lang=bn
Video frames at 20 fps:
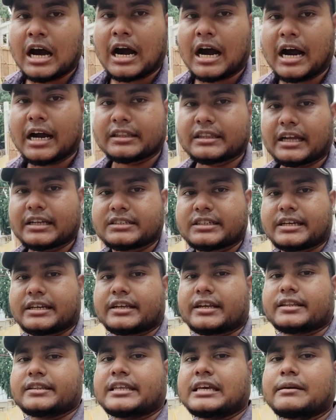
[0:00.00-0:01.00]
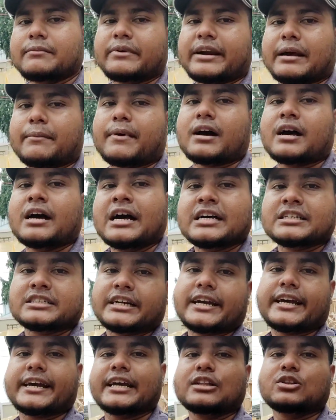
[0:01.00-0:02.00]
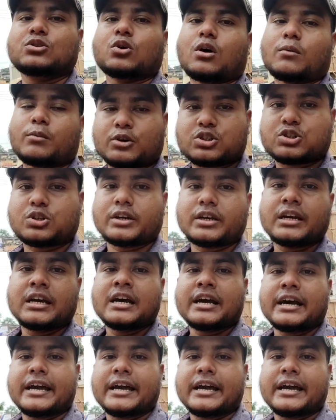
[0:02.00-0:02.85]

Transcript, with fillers: আর তার চেয়ে যে থিম রেবা সেটা কিন্তু অবশ্যই